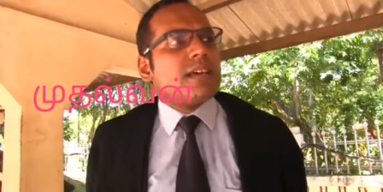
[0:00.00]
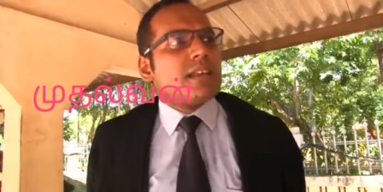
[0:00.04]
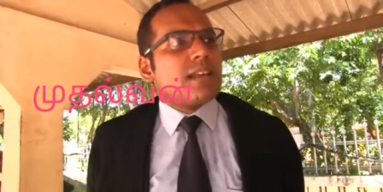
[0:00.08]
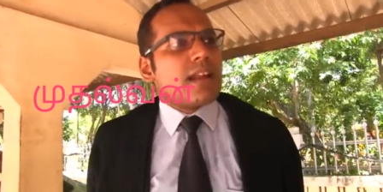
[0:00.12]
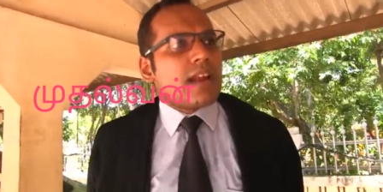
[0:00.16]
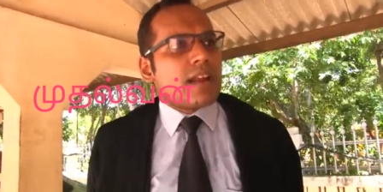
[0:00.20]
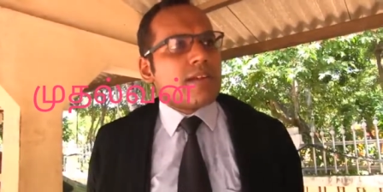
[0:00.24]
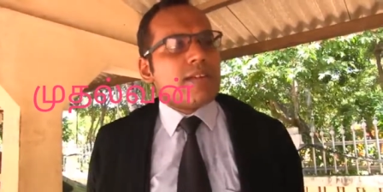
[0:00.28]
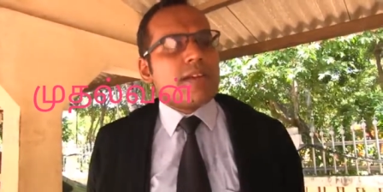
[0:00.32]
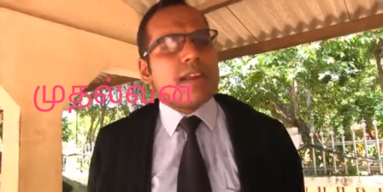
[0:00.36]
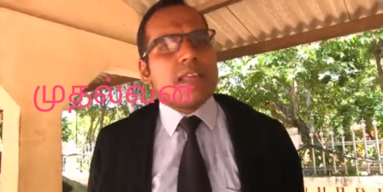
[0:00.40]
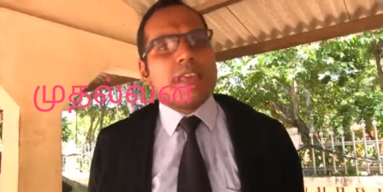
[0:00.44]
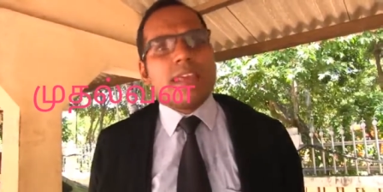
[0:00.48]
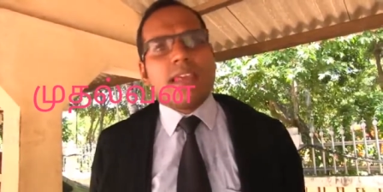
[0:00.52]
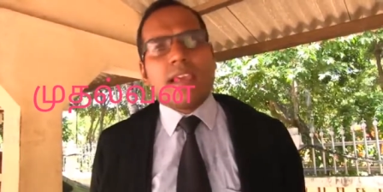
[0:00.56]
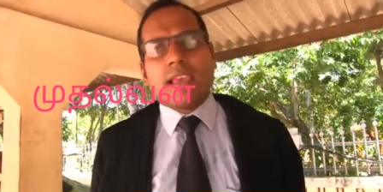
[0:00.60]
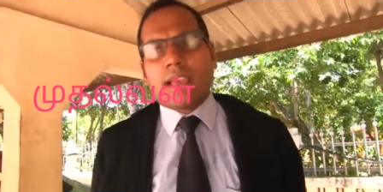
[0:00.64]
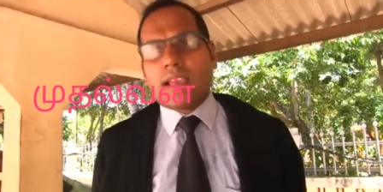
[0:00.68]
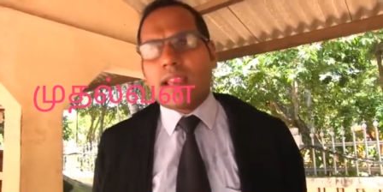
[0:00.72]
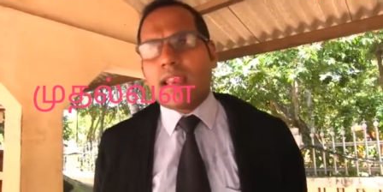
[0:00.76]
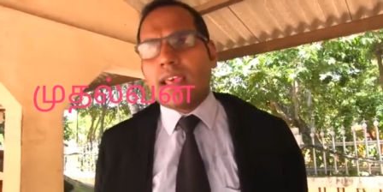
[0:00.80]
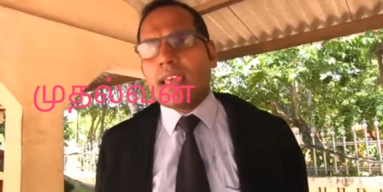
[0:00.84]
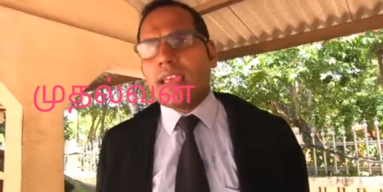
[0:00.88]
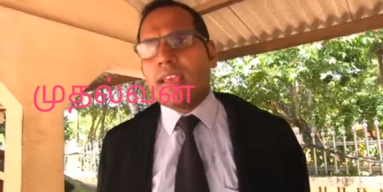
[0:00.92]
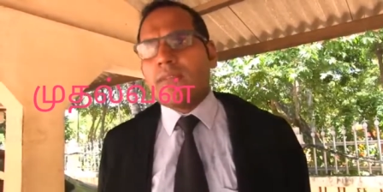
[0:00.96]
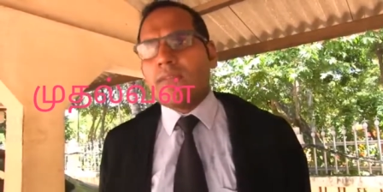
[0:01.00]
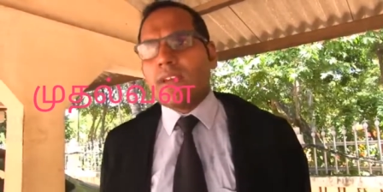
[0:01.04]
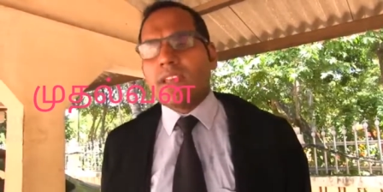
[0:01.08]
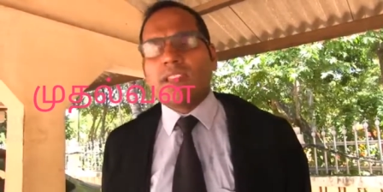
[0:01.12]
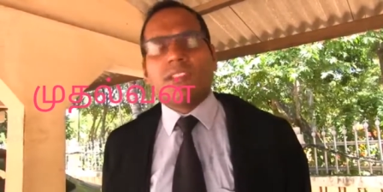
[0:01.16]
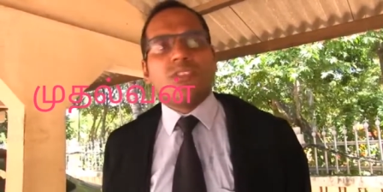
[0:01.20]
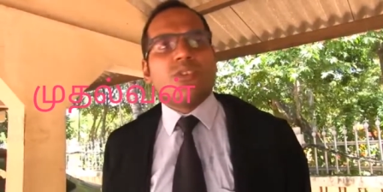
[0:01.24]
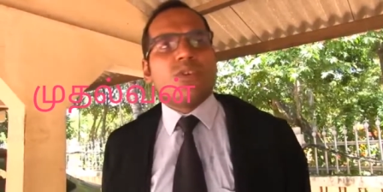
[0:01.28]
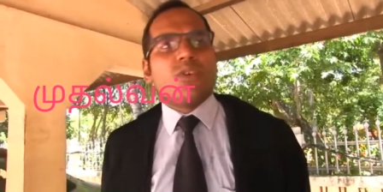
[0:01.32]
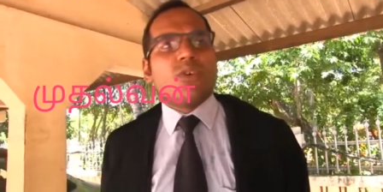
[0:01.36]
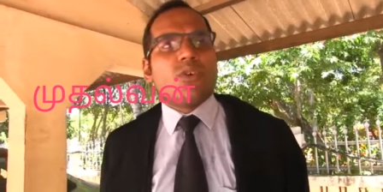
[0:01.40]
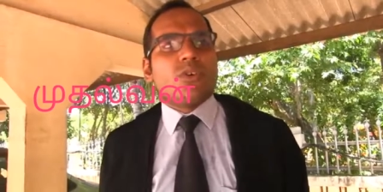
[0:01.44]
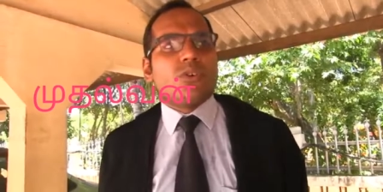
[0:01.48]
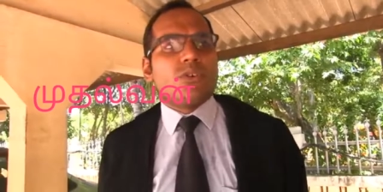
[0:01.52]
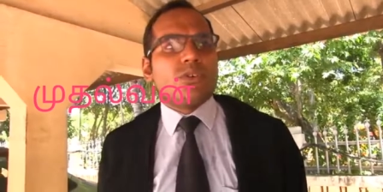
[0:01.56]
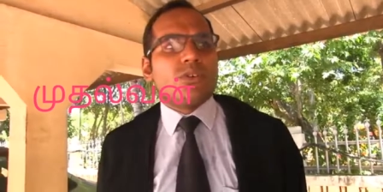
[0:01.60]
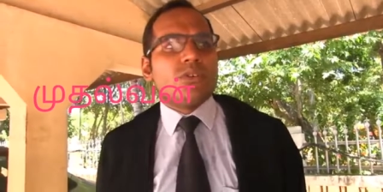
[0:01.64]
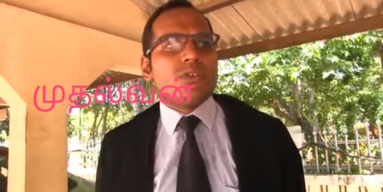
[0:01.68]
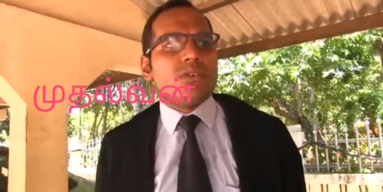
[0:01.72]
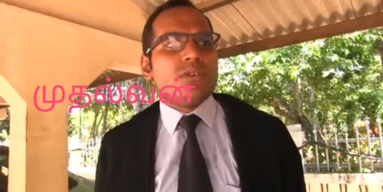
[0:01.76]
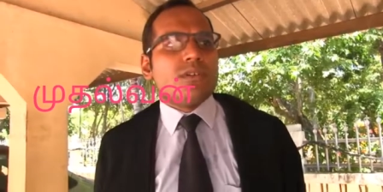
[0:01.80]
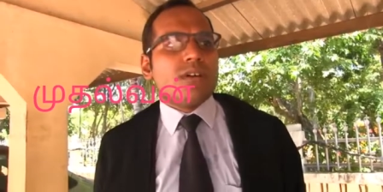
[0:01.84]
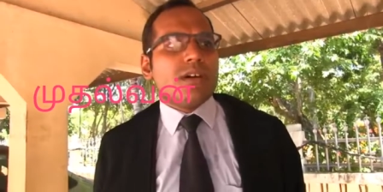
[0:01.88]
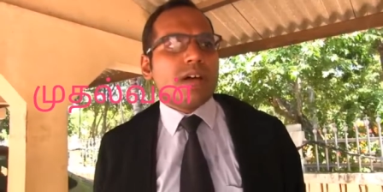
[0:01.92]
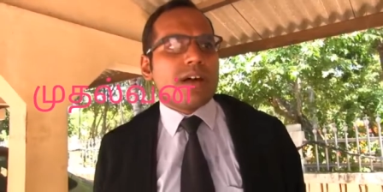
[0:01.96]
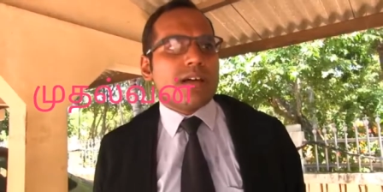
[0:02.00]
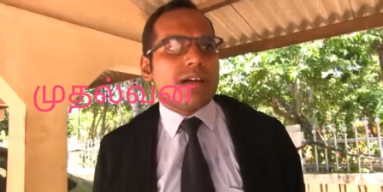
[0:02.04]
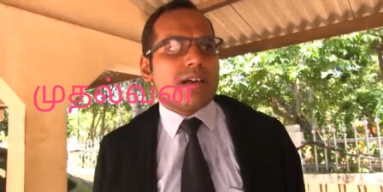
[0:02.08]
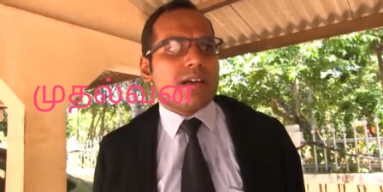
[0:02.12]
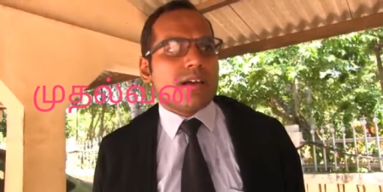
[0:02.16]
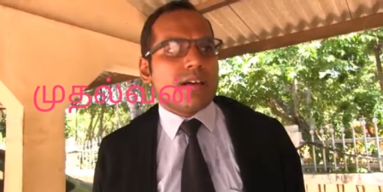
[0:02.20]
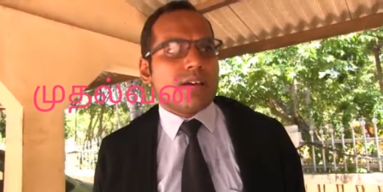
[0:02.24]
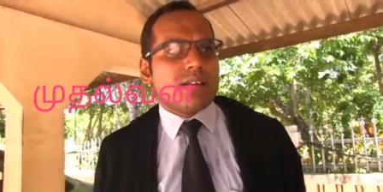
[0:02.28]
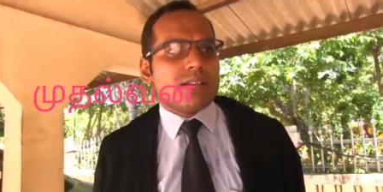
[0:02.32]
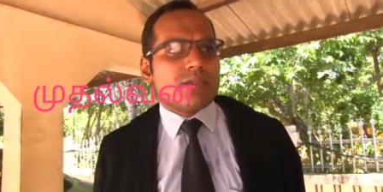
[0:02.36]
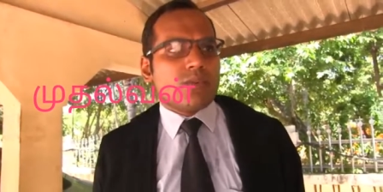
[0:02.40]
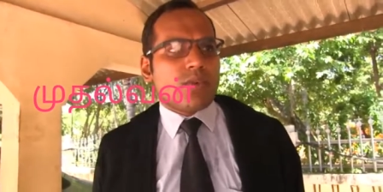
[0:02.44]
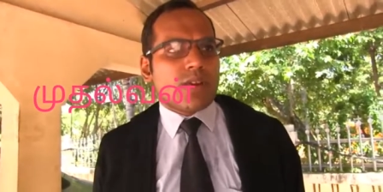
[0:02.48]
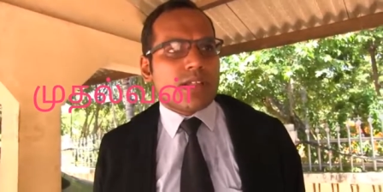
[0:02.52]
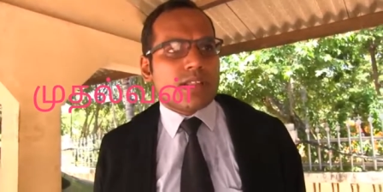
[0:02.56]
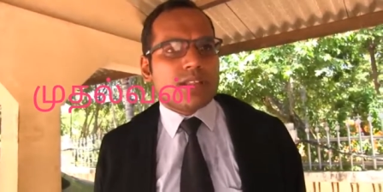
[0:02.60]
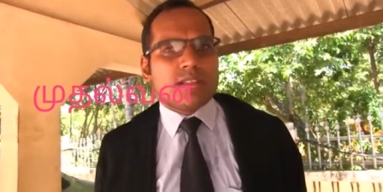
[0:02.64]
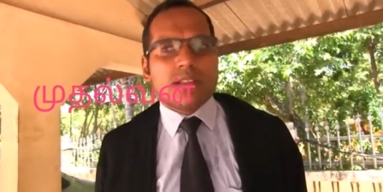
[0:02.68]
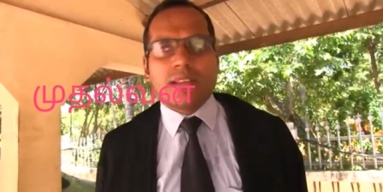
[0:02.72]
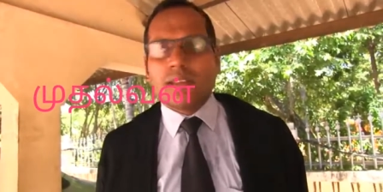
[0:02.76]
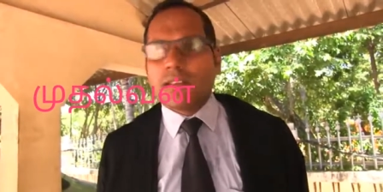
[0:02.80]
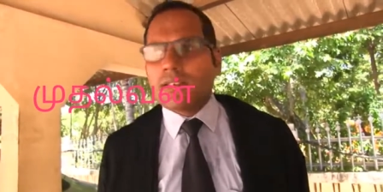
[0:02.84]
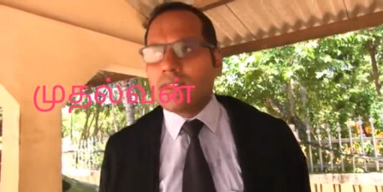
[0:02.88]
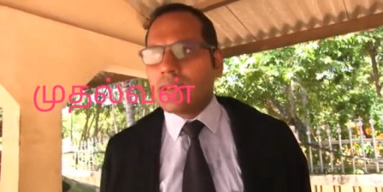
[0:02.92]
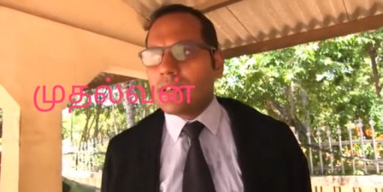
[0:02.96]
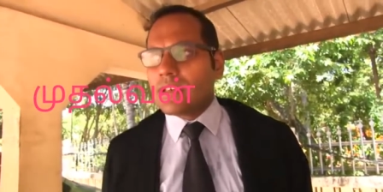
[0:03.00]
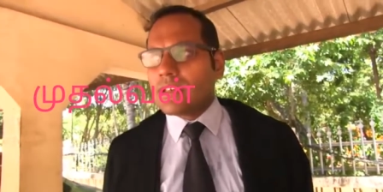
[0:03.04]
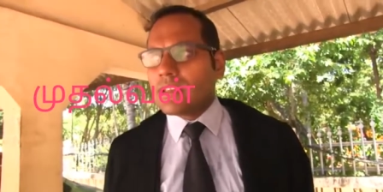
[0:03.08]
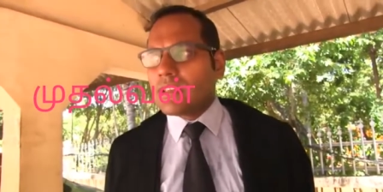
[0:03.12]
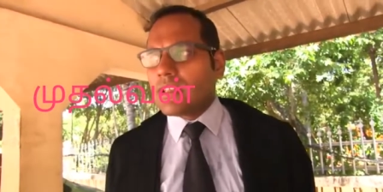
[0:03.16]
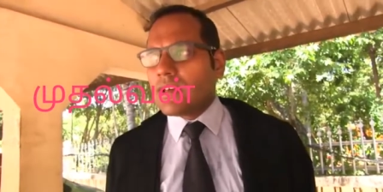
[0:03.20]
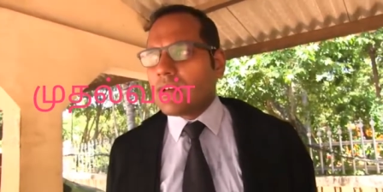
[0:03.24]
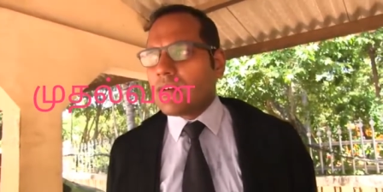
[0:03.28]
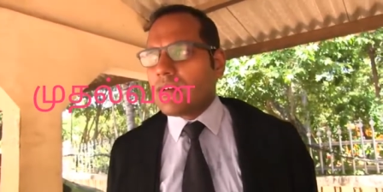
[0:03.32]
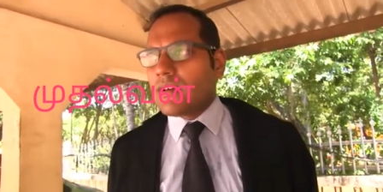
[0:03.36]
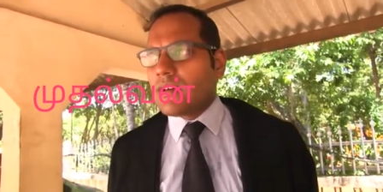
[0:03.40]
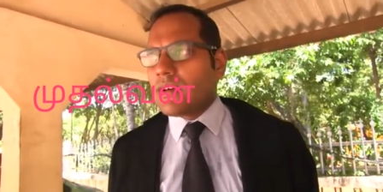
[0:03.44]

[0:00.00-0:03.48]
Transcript: நடவடிக்கைகளை வைத்துக்கொண்டு தொடர்ந்து இந்த